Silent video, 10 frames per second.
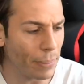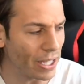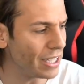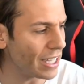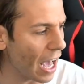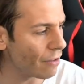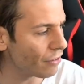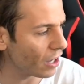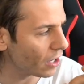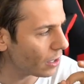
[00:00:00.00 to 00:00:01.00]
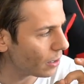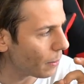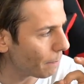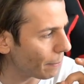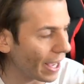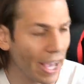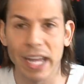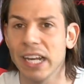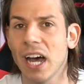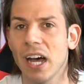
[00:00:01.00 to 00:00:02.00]
bin ich einfach
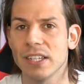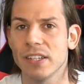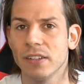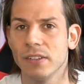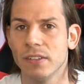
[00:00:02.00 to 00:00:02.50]
Brennhaas.